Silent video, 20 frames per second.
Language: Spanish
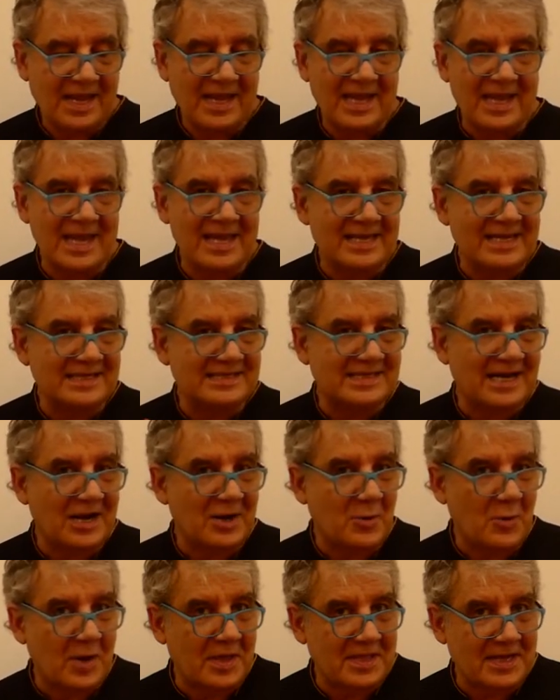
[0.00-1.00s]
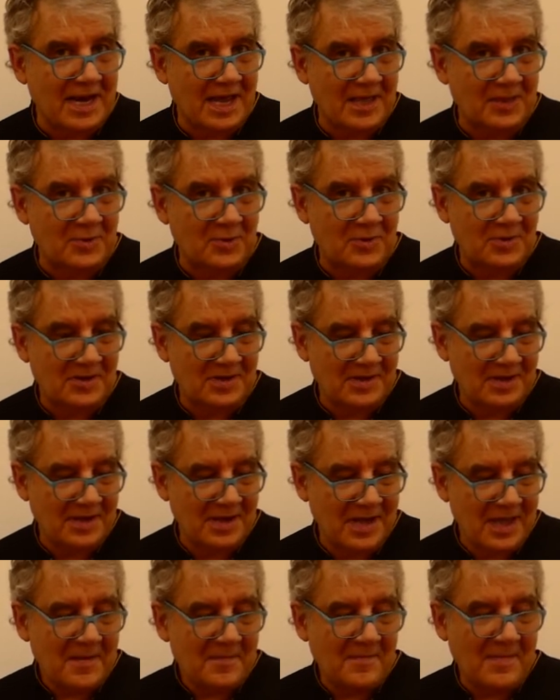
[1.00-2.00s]
x al cuadrado
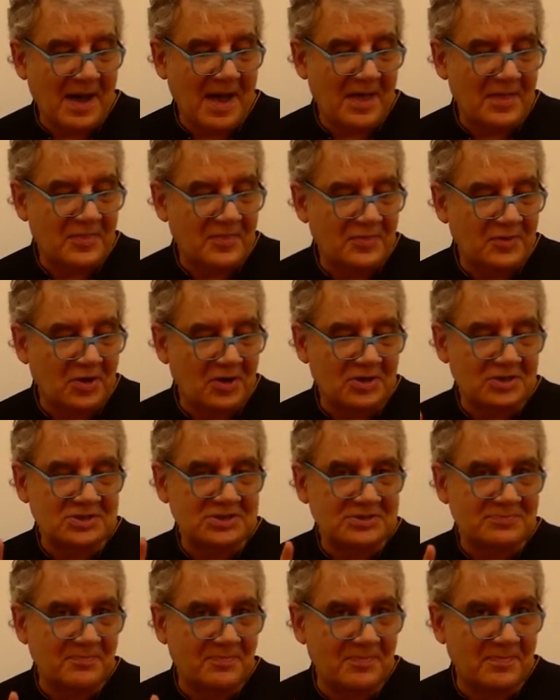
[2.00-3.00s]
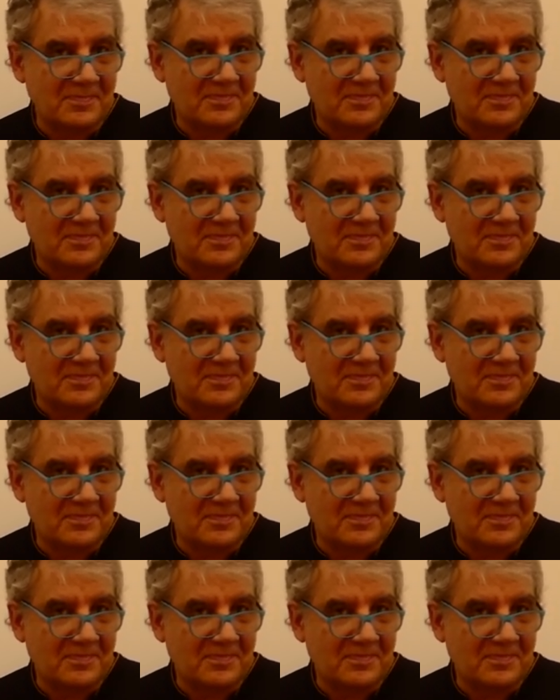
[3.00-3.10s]
más 2